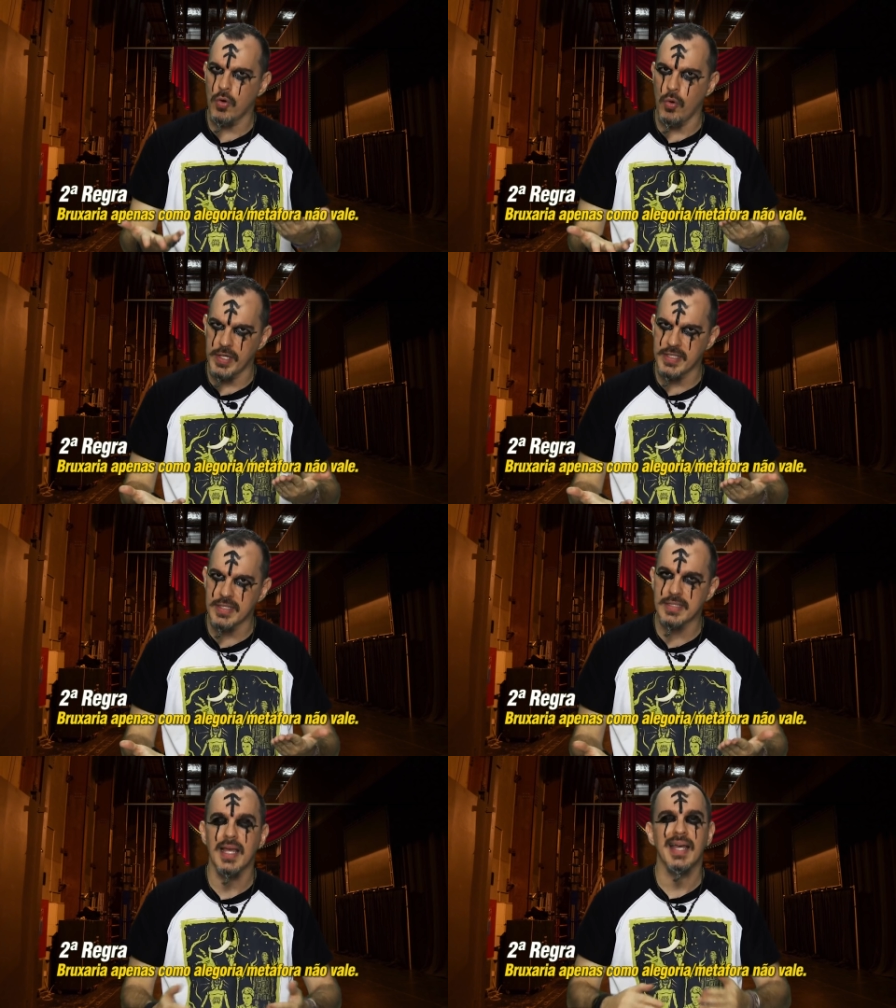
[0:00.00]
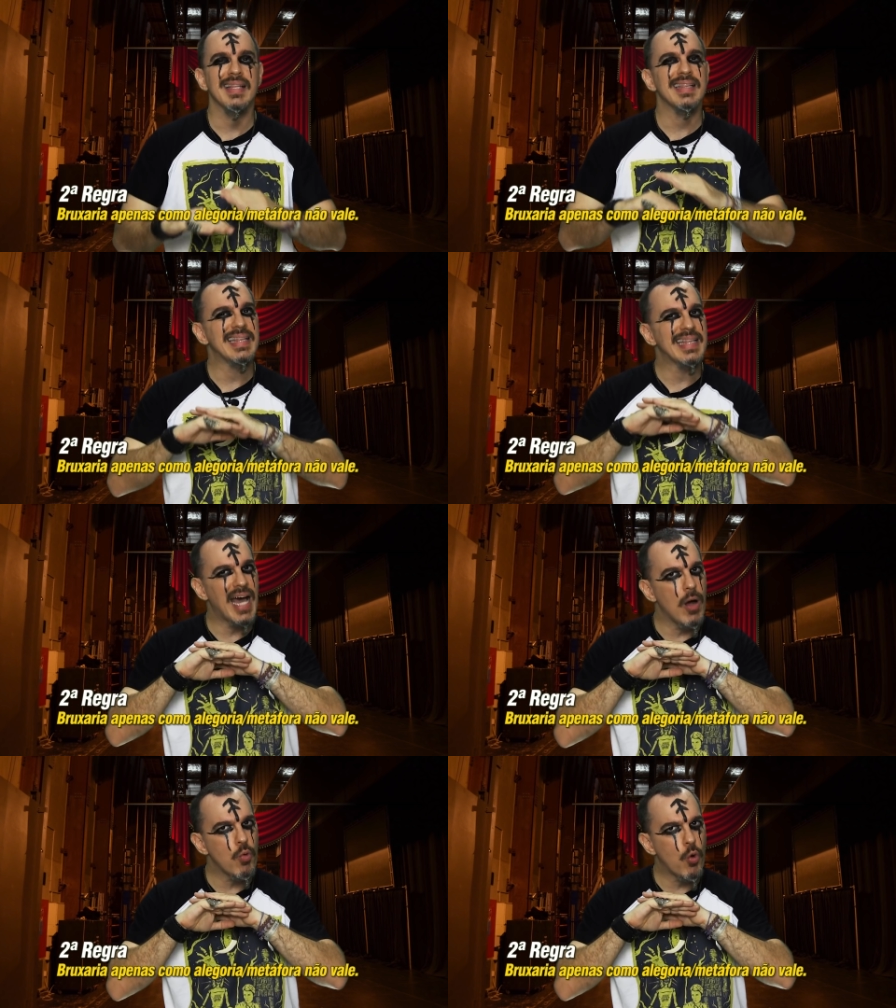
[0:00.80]
coisas
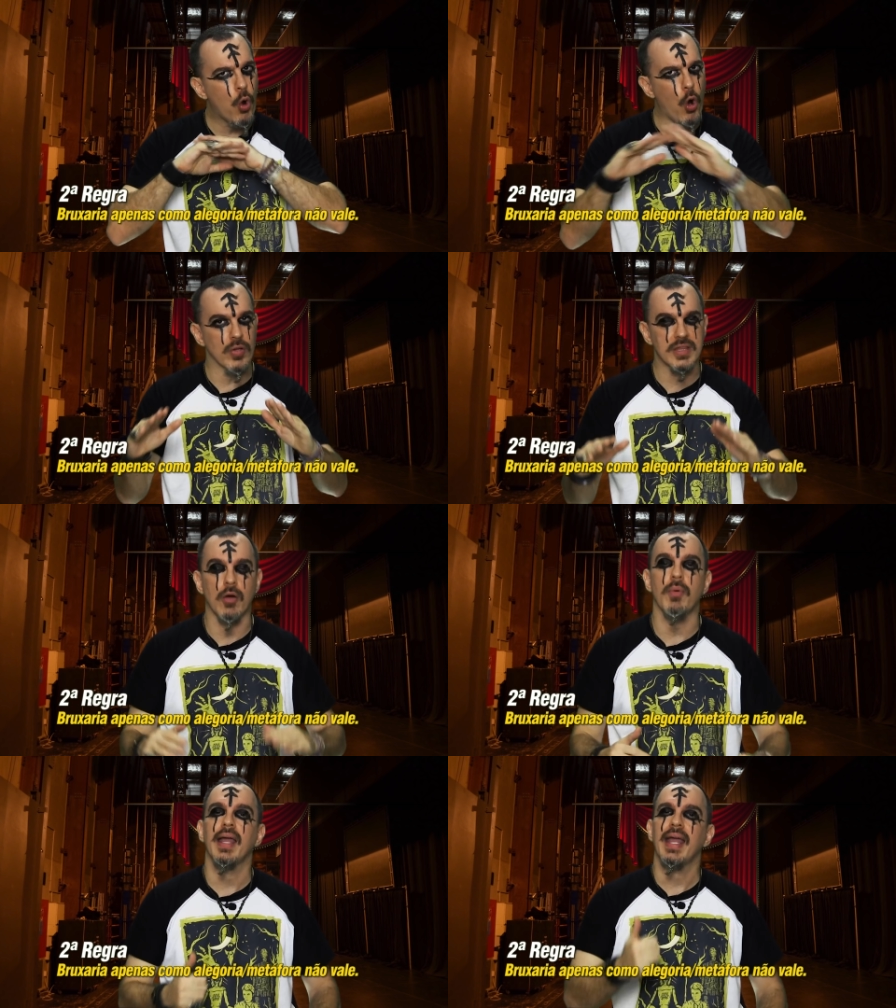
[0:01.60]
não contam.